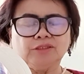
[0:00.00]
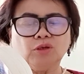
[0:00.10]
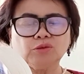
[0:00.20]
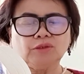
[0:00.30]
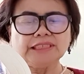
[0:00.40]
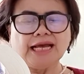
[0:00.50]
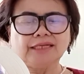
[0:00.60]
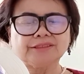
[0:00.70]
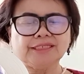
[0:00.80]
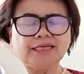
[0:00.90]
ยกตัวอย่า
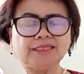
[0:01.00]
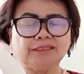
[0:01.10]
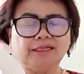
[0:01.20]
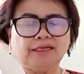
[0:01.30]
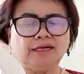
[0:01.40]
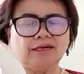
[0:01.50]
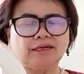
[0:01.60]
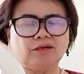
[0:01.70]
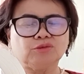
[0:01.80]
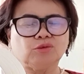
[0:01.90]
งเช่น
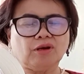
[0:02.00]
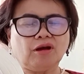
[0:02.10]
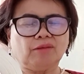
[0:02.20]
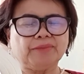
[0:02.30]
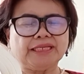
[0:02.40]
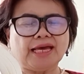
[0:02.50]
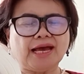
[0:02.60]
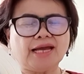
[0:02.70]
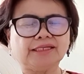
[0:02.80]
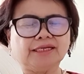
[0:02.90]
เราอยู่รอดไม่
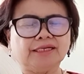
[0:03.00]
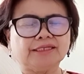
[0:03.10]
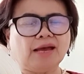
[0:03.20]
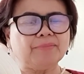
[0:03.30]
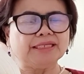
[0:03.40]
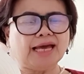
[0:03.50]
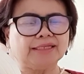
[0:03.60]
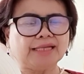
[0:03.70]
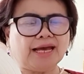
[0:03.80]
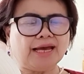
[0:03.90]
ได้ถ้าไม่
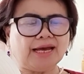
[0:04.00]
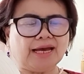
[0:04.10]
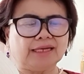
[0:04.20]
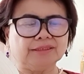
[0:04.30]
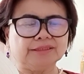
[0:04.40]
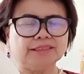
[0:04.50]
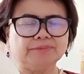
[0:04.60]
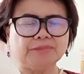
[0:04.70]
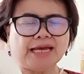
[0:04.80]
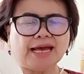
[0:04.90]
ทานอาหารหรือ
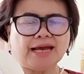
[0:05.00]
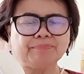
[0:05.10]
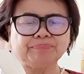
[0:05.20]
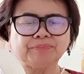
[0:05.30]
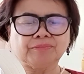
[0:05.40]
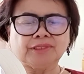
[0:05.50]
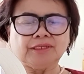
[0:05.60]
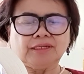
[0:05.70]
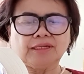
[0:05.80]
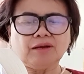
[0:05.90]
ดื่ม
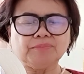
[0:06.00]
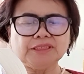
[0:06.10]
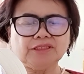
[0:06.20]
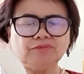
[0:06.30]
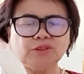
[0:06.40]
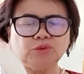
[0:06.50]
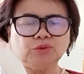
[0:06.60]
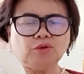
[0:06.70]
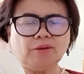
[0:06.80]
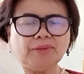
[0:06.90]
น้ำเรามีชีวิตอ
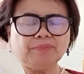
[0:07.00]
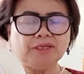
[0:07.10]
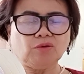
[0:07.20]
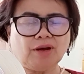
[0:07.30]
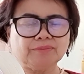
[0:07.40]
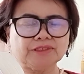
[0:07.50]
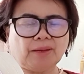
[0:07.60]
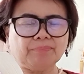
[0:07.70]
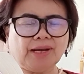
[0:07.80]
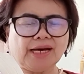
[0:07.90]
ยู่โดยไม่มีความ
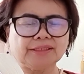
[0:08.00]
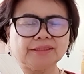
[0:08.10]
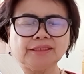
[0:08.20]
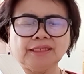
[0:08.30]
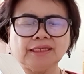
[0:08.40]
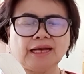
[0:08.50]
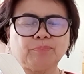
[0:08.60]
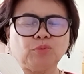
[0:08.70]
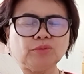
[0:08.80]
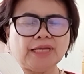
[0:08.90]
สัมพันธ์กั
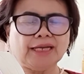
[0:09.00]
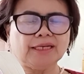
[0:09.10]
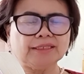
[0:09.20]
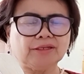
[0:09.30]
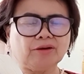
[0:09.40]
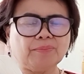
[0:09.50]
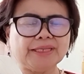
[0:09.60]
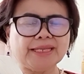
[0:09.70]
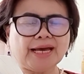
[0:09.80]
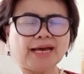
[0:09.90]
บผู้ใดเลยก็
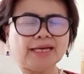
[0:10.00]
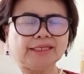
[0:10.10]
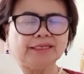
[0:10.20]
ไม่ได้